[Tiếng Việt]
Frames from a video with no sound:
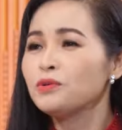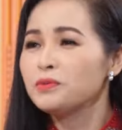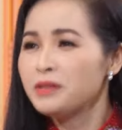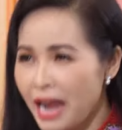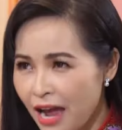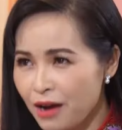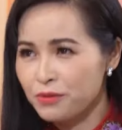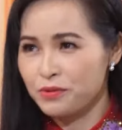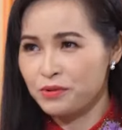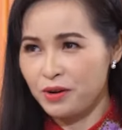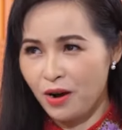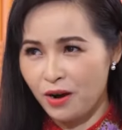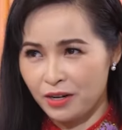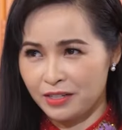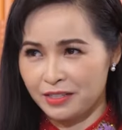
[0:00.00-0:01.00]
lúc nào cũng
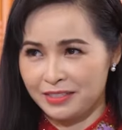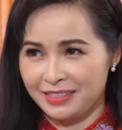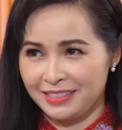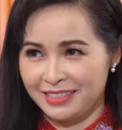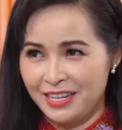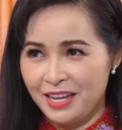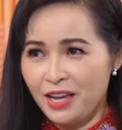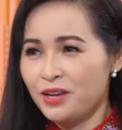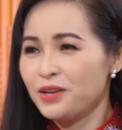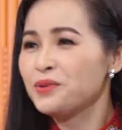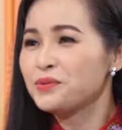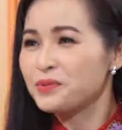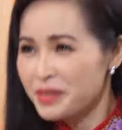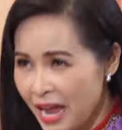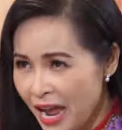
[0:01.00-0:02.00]
còn
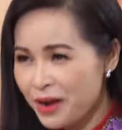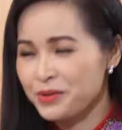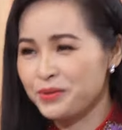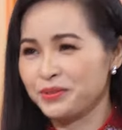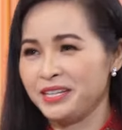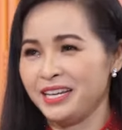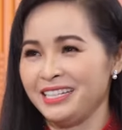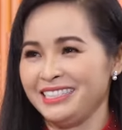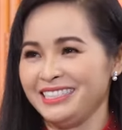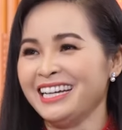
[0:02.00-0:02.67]
lúc nào cũng thích